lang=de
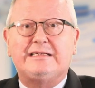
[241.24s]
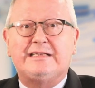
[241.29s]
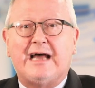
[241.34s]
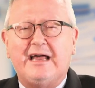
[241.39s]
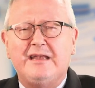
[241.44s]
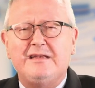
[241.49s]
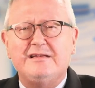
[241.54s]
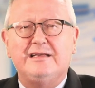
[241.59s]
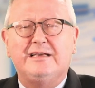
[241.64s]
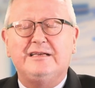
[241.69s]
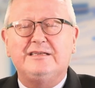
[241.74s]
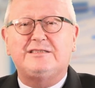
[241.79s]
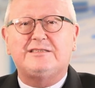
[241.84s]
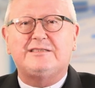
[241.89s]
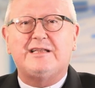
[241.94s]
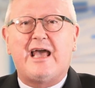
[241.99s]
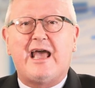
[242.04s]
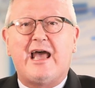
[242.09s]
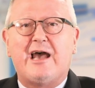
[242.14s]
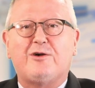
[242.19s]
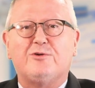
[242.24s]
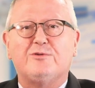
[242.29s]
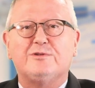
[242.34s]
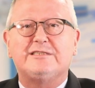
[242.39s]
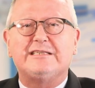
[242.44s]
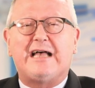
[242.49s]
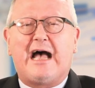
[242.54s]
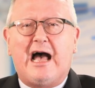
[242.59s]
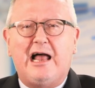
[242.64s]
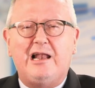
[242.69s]
dann ist der Herr
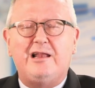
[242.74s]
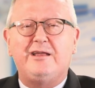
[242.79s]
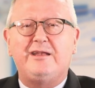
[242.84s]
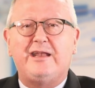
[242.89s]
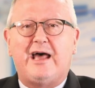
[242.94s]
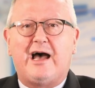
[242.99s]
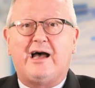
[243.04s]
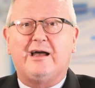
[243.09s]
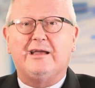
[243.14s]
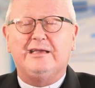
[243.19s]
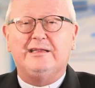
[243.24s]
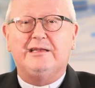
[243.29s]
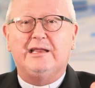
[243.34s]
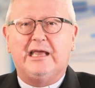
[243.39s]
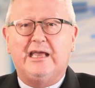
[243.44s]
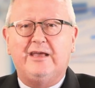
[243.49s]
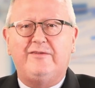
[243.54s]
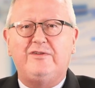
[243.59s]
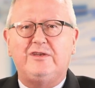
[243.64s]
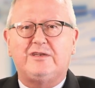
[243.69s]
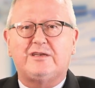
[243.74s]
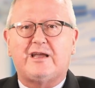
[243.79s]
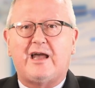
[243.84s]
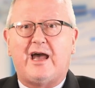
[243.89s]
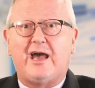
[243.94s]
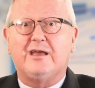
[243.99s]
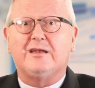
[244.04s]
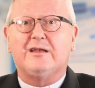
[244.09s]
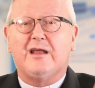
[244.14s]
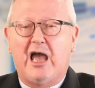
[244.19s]
uns alle nah in
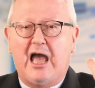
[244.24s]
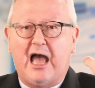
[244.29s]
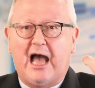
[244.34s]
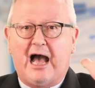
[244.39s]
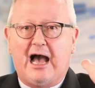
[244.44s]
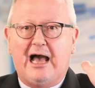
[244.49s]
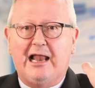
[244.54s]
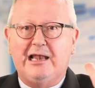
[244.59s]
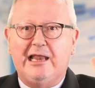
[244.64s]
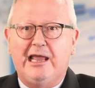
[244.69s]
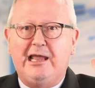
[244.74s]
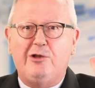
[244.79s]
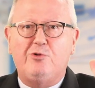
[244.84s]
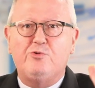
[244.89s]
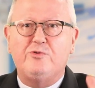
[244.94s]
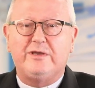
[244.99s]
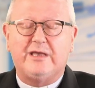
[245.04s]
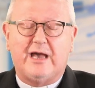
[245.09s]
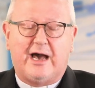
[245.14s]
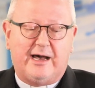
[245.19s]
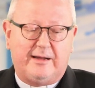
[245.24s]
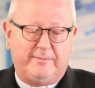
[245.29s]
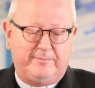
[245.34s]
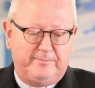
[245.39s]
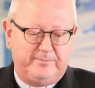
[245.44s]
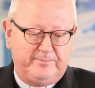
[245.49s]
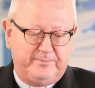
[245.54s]
Ewigkeit. Halleluja!